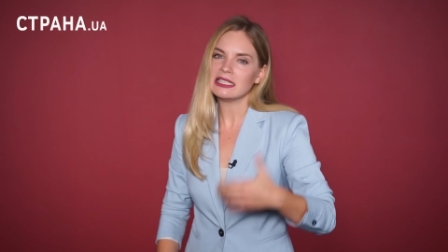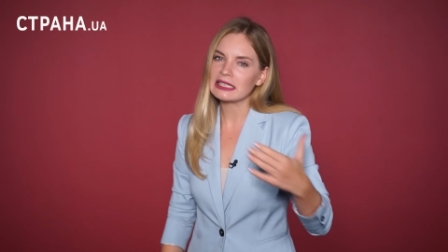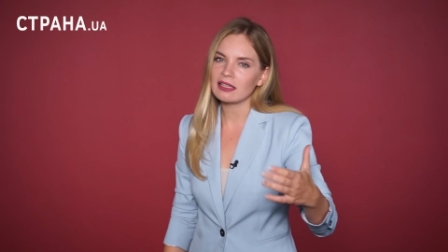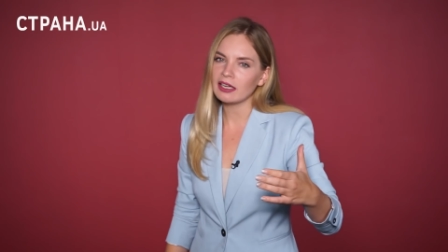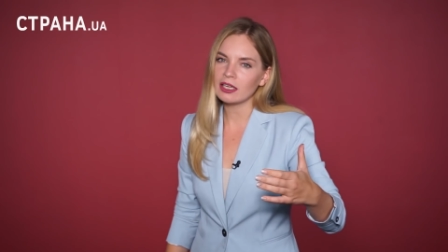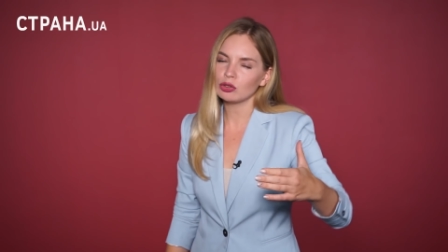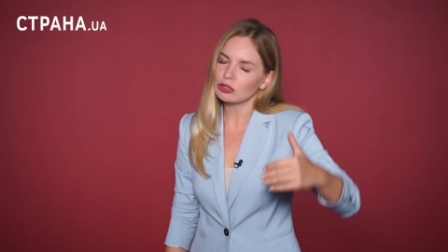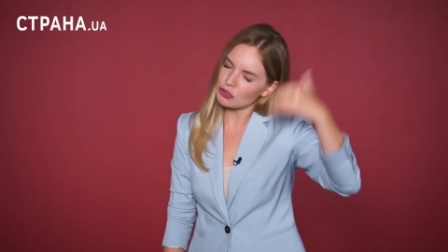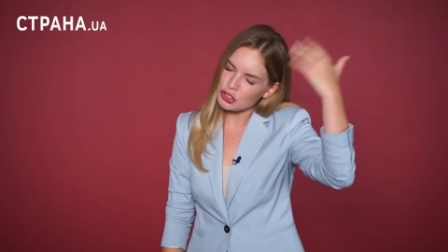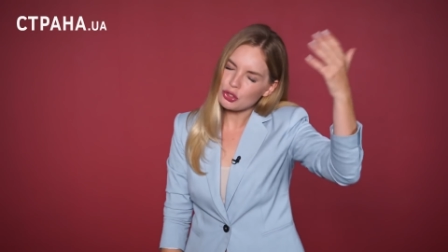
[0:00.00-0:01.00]
Декларирует
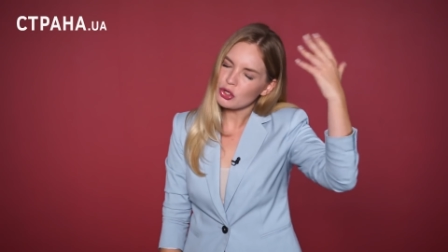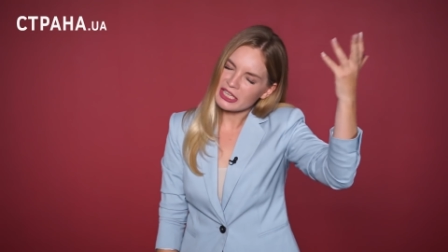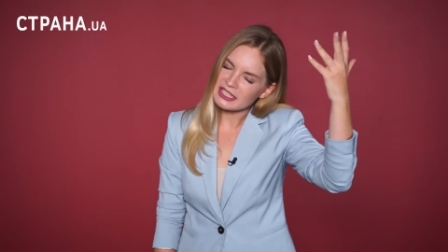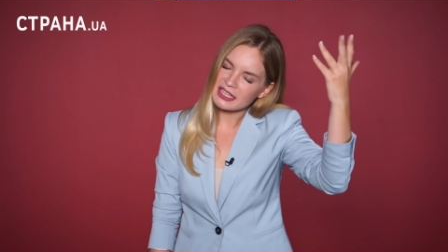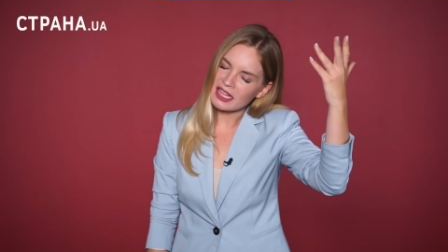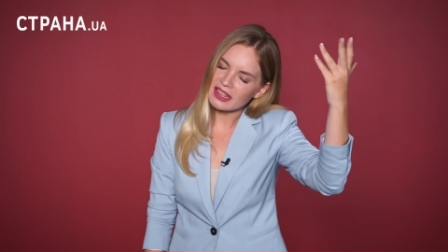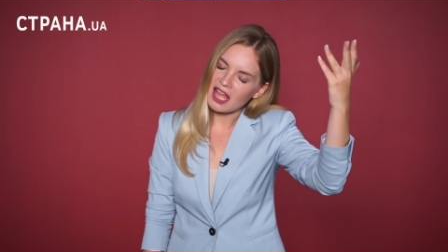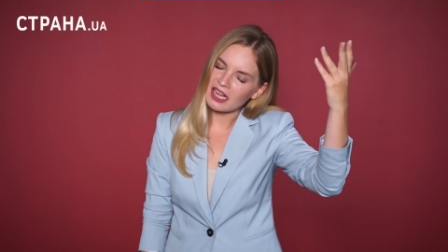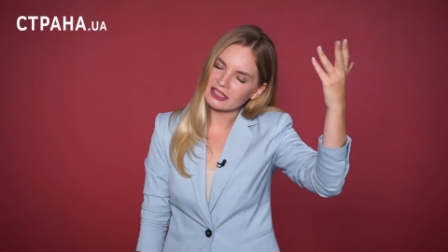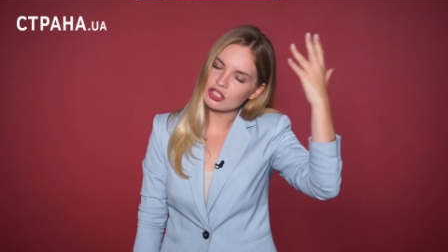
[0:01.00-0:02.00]
высокие
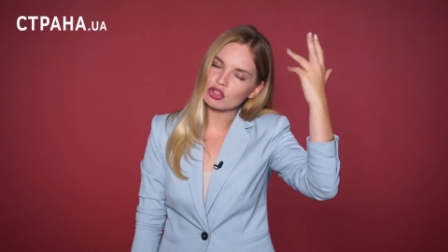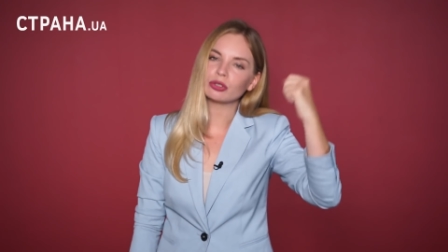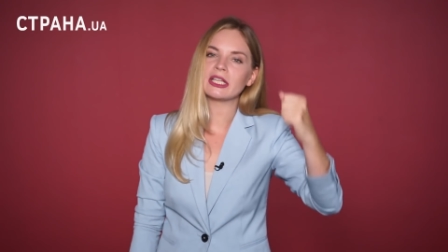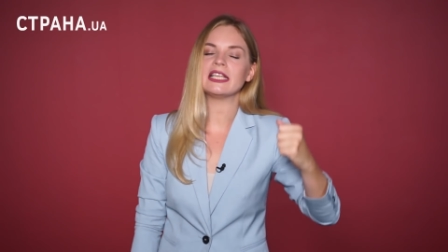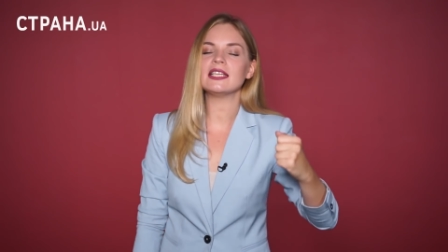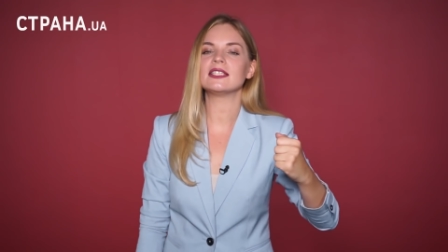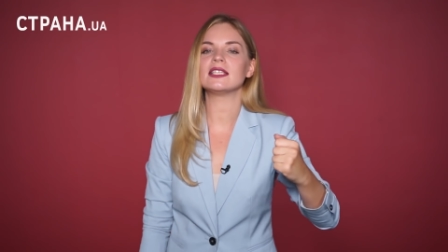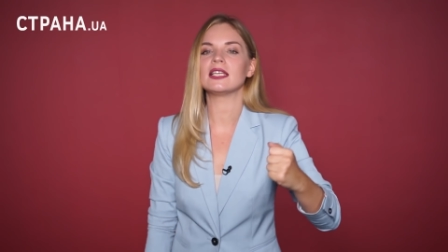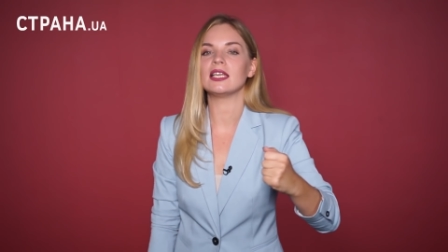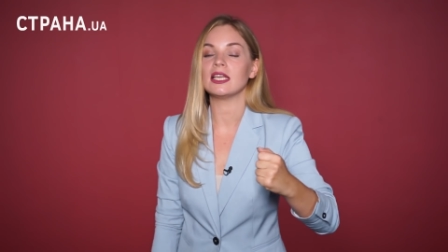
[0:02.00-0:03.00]
стандарты
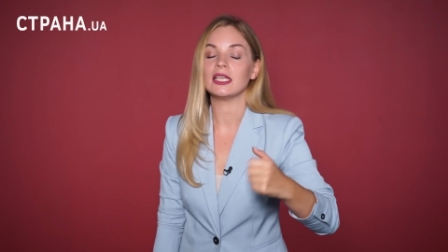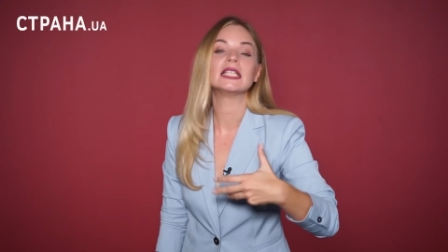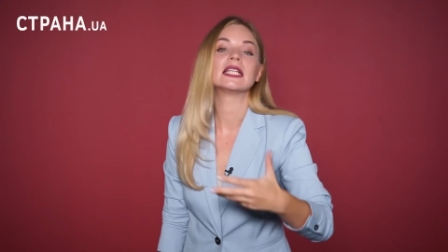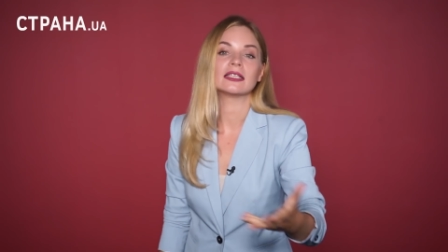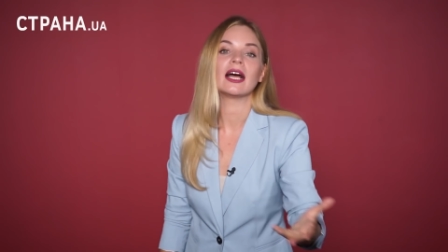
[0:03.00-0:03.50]
журналистики и так